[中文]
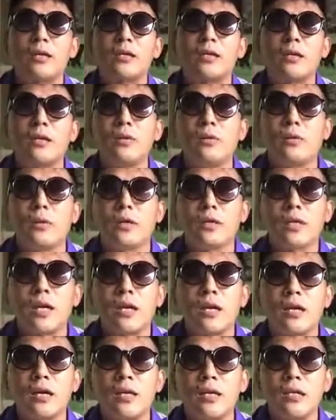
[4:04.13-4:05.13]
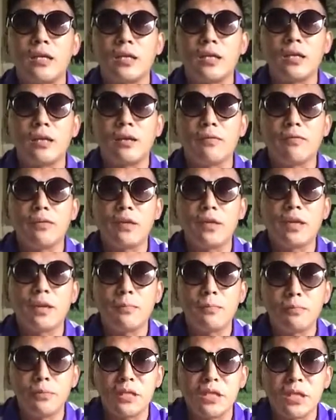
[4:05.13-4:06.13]
生活在一个非
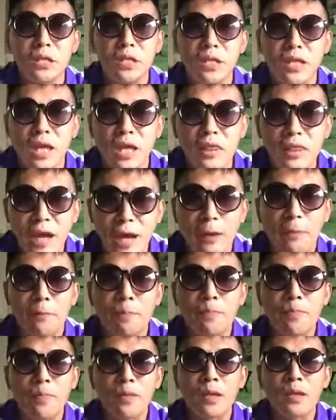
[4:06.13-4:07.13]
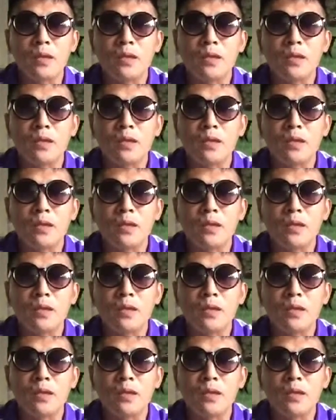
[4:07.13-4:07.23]
常不幸的年代，